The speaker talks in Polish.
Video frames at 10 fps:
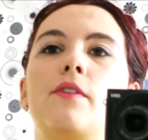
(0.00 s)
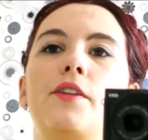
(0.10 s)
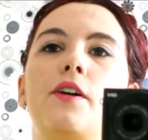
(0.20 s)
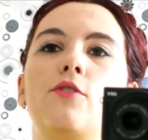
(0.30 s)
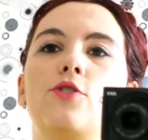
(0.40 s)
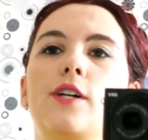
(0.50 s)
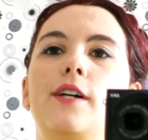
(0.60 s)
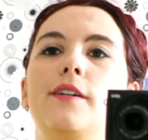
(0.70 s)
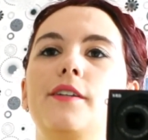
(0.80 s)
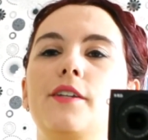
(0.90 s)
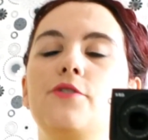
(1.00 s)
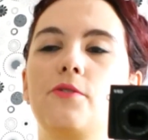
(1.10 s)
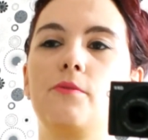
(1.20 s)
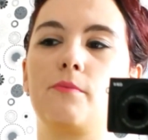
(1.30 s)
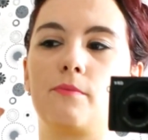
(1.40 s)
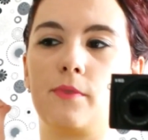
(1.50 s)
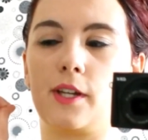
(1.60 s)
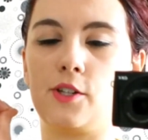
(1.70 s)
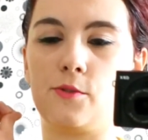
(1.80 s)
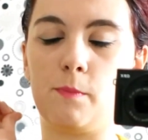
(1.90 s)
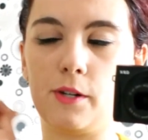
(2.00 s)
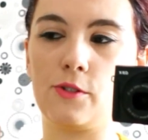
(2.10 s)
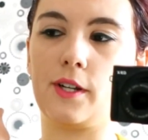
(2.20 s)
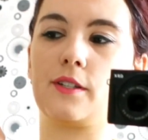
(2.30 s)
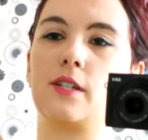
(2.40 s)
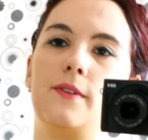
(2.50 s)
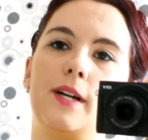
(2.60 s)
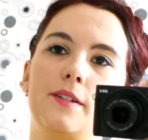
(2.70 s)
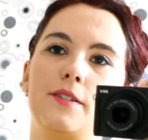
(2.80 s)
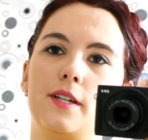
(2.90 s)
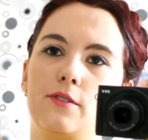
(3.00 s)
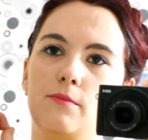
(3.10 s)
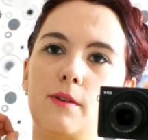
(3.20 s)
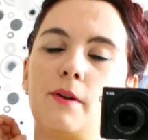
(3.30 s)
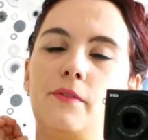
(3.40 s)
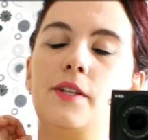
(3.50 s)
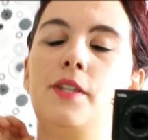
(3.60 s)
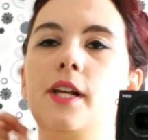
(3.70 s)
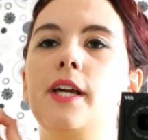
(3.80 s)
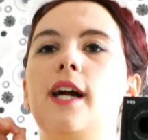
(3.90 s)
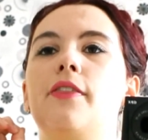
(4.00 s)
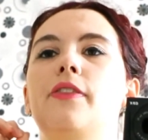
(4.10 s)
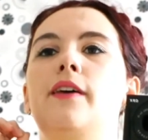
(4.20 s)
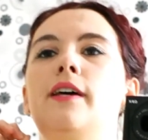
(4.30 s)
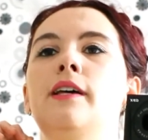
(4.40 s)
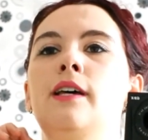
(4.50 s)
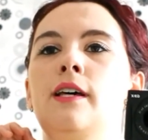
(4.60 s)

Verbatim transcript: dlatego że nie są jakieś bardzo ekstrawaganckie, są naprawdę delikatne,